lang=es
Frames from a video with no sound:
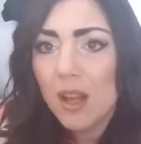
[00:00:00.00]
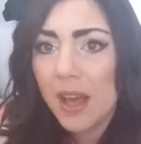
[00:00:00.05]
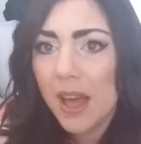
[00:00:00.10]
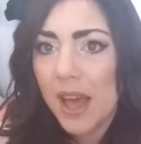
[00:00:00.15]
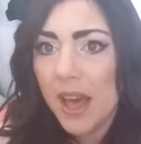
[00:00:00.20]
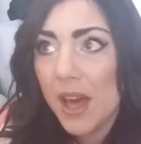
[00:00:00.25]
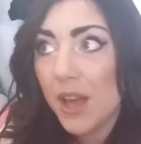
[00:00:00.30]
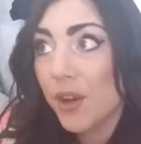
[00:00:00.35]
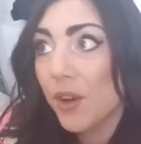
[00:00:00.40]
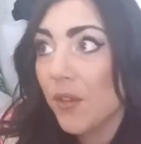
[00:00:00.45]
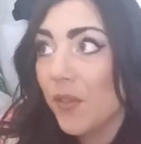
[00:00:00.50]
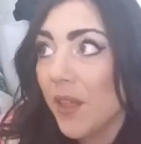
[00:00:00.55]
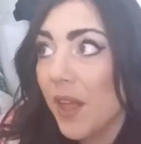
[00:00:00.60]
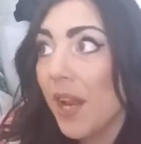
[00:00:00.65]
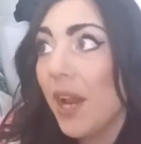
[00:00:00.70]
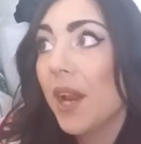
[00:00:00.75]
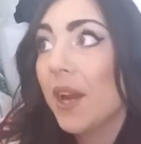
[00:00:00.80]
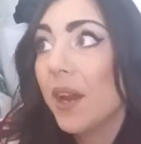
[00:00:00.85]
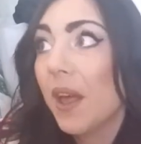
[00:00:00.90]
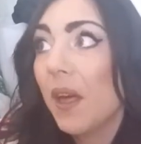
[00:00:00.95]
eh,
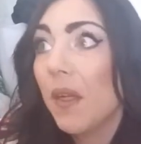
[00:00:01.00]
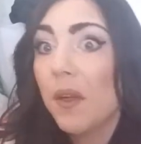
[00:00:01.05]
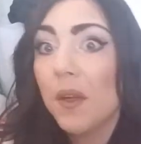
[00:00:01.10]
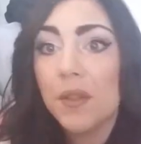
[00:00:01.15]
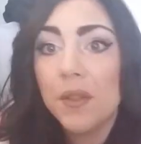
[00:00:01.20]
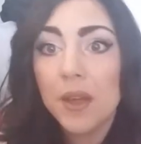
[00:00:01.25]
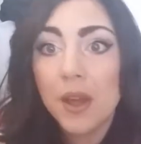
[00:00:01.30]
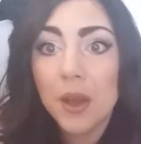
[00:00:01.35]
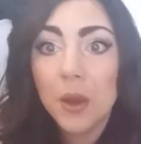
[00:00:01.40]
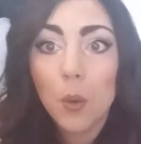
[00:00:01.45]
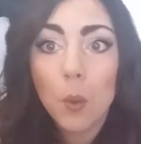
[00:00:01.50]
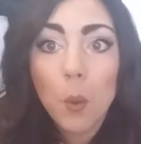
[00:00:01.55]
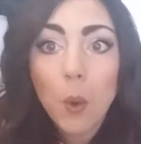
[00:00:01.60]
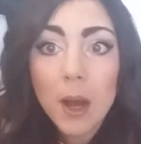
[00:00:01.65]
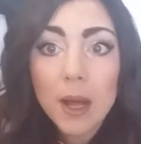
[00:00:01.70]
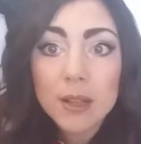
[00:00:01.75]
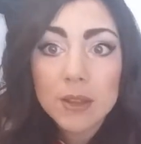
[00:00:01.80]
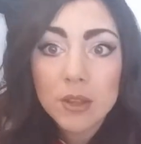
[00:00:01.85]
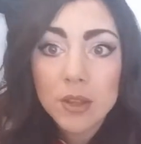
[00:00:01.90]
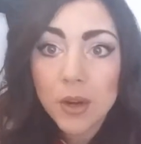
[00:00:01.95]
rondan alrededor de
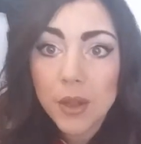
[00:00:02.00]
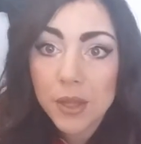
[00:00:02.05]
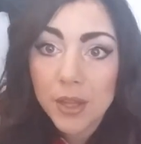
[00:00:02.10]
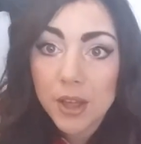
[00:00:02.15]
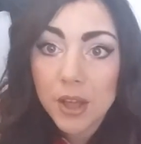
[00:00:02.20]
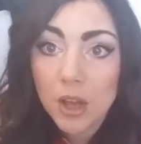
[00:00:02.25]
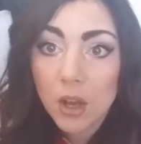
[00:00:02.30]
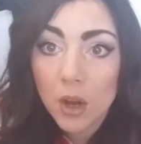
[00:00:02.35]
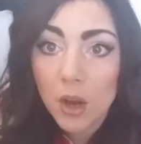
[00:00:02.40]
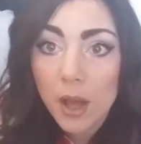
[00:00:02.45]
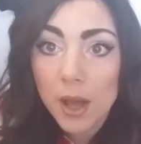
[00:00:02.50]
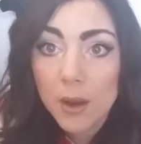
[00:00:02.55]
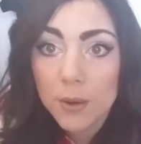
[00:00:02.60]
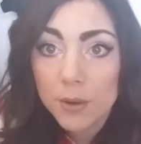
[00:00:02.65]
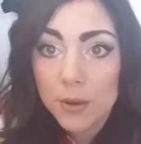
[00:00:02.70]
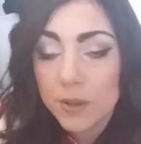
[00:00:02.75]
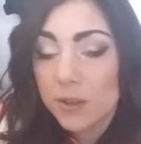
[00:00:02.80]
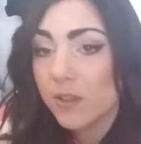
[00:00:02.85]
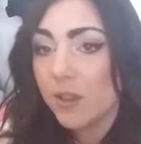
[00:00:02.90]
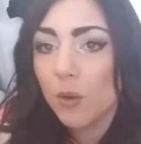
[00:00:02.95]
4 o 5
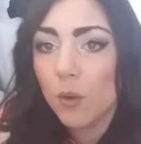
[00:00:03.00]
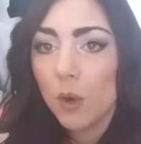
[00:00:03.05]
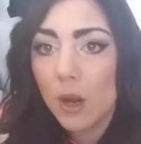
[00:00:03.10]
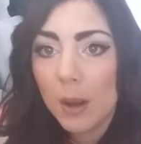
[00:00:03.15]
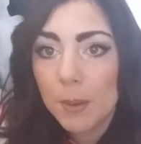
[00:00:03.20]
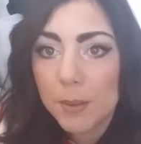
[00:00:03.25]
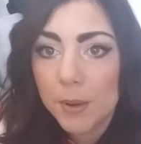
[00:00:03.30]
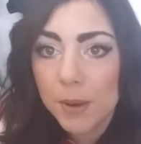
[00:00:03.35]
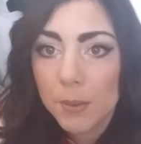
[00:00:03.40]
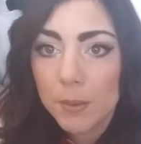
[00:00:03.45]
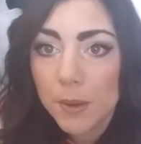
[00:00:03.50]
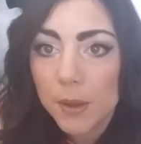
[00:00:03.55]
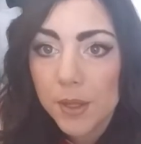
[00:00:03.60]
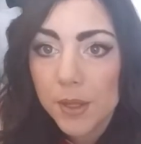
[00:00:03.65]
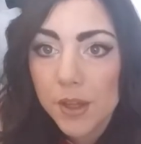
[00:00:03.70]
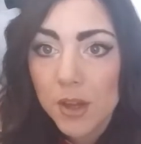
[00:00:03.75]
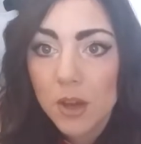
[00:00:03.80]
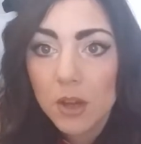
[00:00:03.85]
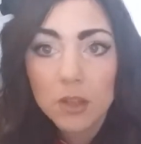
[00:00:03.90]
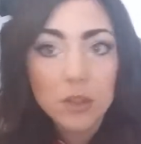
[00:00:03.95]
euros según la
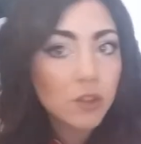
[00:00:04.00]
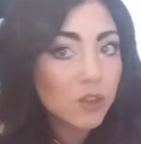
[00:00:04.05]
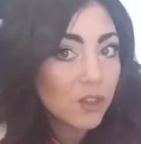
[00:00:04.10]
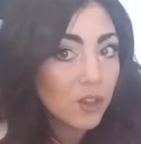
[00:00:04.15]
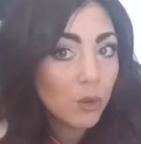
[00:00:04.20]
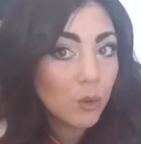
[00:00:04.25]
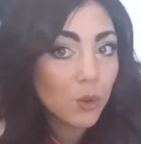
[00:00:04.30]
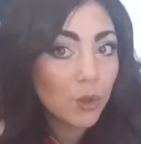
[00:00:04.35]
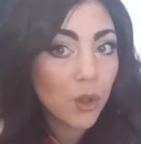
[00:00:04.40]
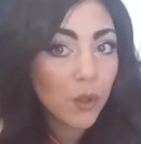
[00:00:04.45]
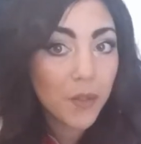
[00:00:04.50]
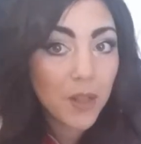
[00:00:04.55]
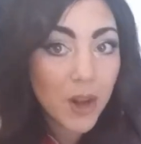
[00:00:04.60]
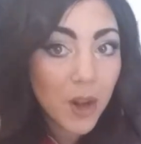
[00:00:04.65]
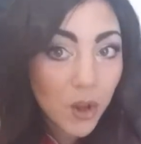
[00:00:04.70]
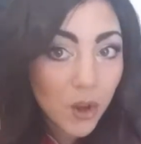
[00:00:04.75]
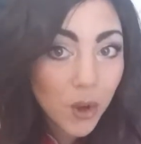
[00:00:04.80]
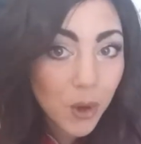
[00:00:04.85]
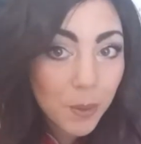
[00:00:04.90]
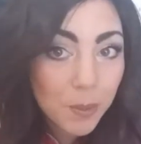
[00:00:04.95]
promoción, O según donde
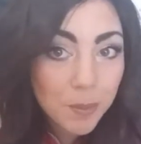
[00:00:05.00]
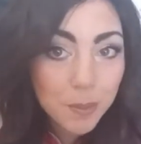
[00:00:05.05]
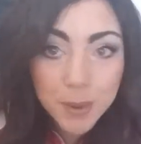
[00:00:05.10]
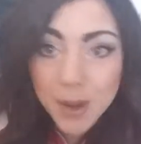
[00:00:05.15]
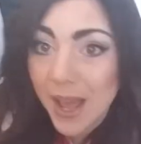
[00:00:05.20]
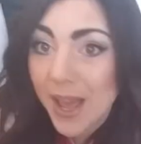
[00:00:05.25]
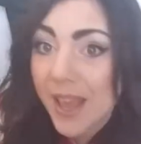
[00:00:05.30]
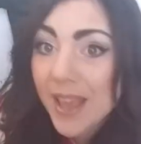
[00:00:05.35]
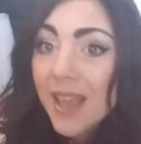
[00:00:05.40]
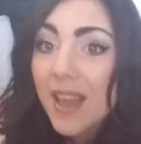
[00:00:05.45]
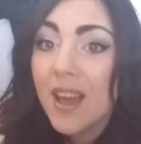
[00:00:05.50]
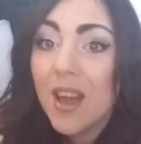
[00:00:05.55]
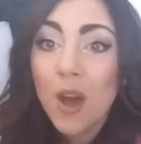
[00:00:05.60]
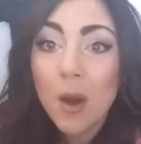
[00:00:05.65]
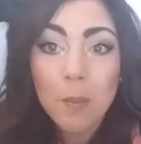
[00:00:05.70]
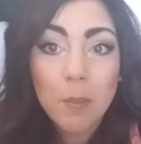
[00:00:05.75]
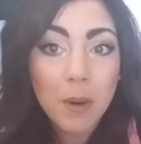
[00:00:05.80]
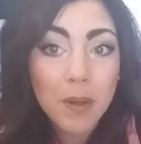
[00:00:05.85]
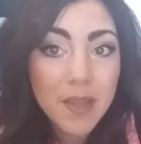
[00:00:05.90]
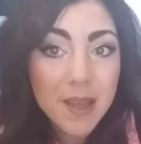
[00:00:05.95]
los compréis.
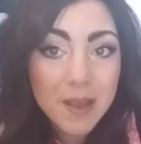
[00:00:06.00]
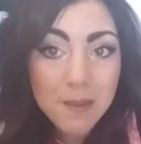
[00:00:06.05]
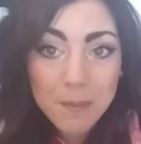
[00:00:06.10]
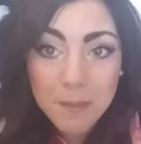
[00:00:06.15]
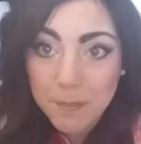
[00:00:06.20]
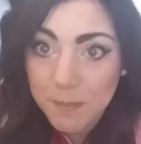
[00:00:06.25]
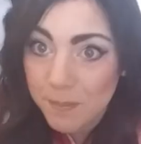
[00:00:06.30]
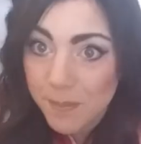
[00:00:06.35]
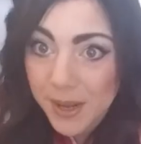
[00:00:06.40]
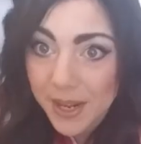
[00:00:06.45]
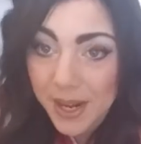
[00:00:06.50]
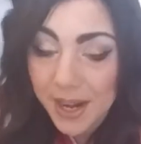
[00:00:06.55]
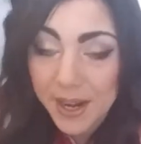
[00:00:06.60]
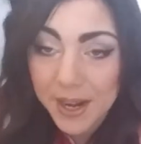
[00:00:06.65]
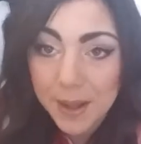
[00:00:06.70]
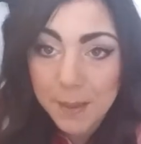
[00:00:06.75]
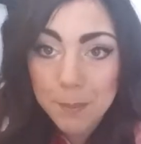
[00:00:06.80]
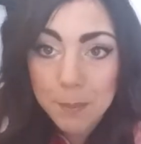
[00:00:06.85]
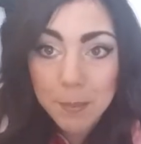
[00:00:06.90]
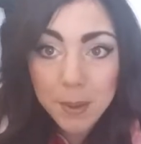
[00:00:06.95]
Podéis
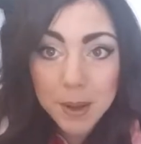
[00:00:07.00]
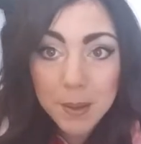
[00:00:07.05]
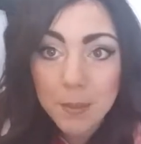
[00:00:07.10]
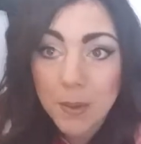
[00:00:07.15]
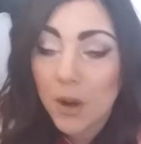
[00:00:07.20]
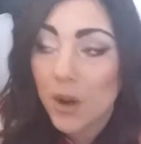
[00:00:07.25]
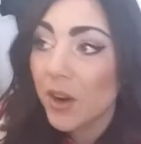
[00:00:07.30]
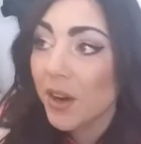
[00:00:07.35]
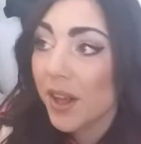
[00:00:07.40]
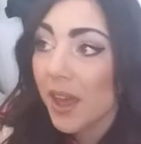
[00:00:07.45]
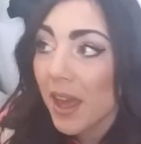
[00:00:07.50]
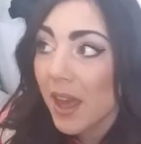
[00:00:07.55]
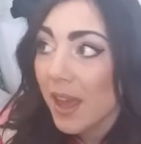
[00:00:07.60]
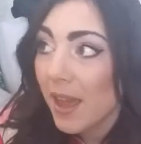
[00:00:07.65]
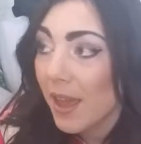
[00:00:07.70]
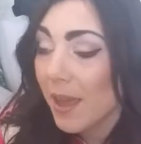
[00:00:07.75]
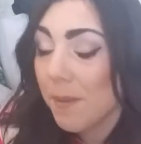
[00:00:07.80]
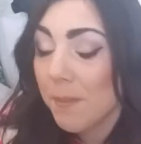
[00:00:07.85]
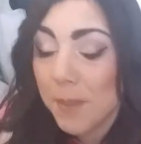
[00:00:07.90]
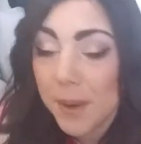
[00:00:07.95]
mirar en Primor,
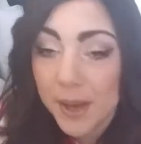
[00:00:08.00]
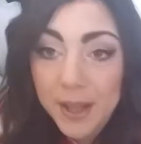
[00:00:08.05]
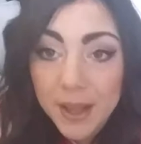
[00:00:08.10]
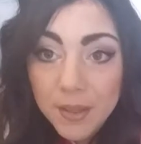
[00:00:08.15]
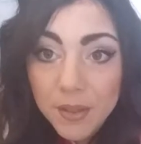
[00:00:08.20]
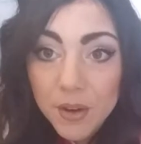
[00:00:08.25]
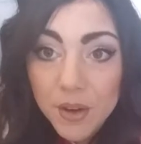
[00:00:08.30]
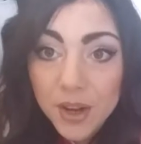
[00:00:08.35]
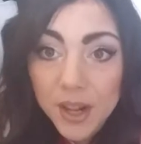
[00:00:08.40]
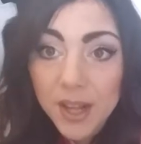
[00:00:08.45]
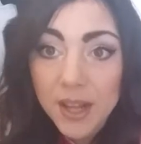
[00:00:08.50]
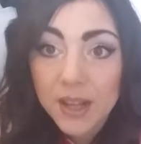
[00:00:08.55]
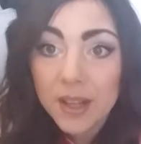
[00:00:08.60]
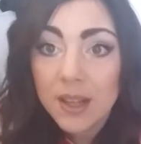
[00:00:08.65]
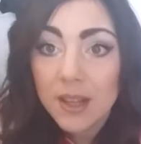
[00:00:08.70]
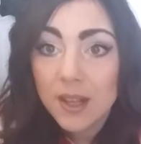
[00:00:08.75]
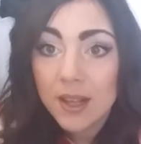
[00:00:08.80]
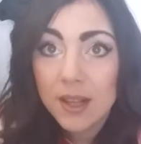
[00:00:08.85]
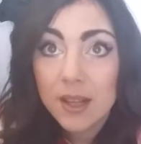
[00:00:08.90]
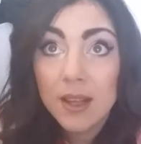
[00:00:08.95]
en Mercadona,
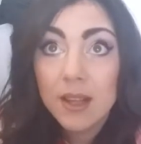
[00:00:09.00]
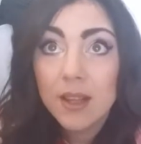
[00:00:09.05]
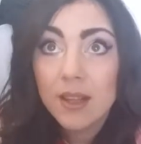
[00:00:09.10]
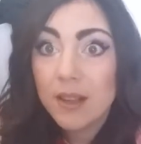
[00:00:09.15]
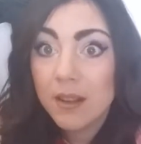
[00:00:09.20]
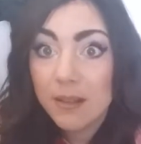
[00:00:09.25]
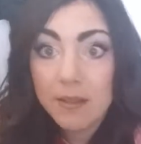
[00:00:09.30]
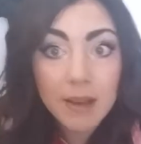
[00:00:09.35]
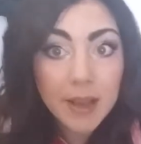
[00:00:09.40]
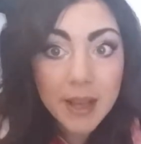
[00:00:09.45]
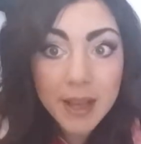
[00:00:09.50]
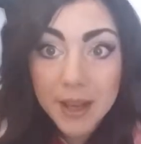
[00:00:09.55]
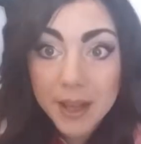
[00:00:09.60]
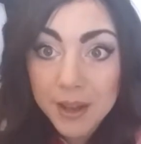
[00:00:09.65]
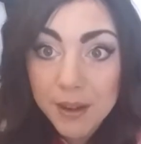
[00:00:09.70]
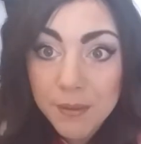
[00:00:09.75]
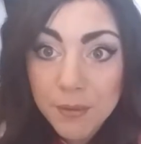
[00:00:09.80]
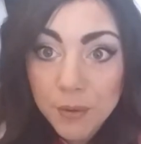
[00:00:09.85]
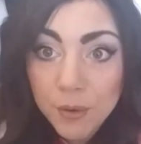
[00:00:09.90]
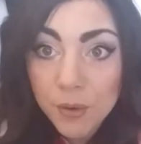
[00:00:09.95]
en
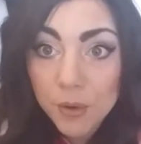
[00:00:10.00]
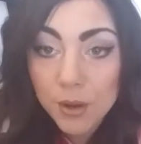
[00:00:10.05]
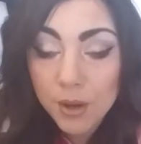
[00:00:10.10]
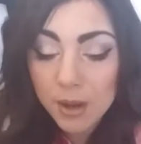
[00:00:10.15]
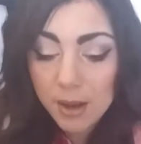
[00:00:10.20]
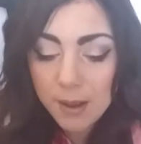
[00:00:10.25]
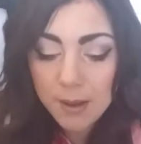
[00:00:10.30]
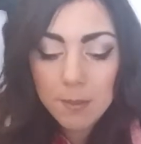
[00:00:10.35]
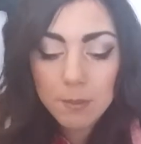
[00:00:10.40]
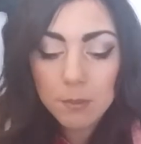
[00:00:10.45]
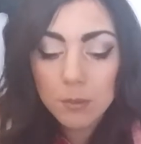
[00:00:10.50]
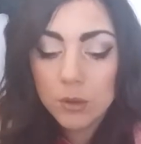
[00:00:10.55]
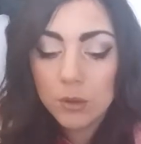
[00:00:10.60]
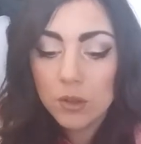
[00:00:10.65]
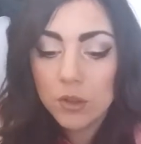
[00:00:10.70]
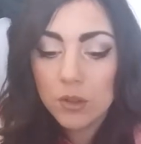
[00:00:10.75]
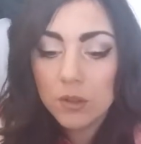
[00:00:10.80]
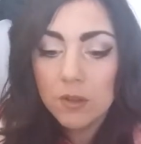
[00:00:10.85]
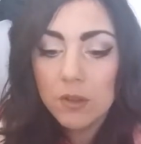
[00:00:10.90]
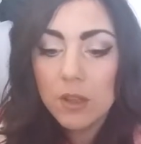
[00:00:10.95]
Carrefour, en
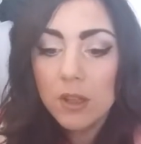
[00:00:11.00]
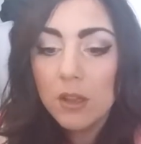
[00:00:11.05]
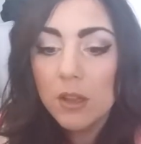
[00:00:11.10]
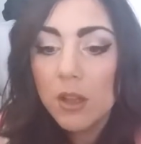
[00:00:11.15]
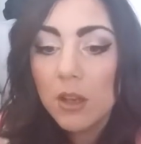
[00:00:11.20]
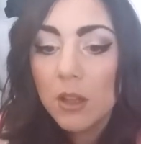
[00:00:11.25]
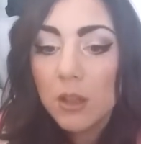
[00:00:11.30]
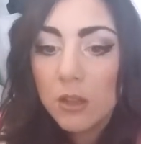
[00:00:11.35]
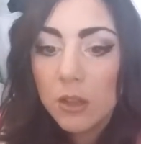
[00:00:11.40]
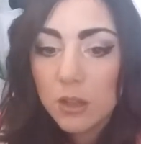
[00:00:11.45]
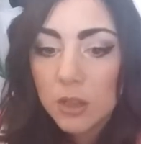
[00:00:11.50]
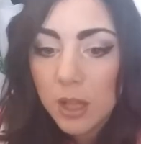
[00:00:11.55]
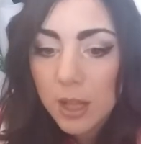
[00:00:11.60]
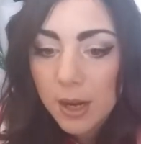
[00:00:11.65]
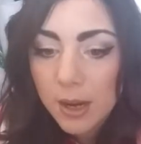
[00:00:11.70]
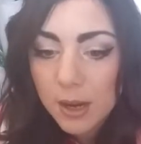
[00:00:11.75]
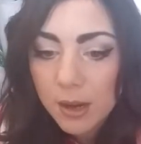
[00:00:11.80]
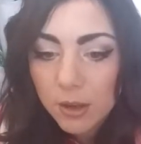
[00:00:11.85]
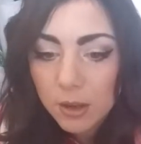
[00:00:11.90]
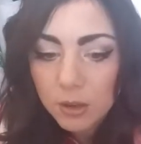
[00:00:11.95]
muchos sitios
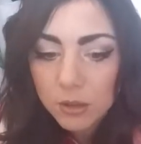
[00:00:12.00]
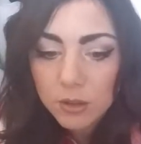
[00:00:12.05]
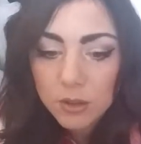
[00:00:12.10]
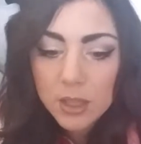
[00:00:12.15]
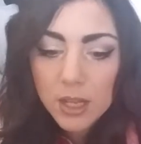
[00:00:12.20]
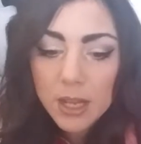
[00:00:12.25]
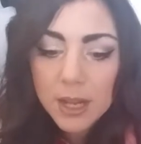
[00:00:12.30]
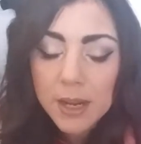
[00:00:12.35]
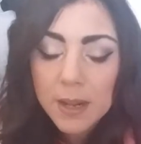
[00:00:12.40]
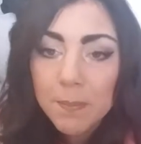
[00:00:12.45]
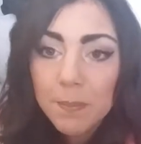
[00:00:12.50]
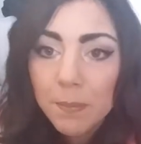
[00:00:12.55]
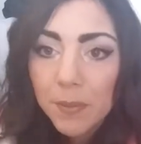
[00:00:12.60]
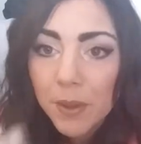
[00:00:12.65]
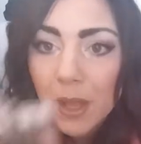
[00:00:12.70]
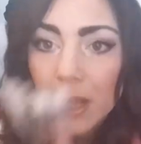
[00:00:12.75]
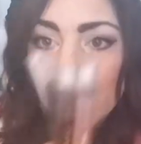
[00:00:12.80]
donde los tienen.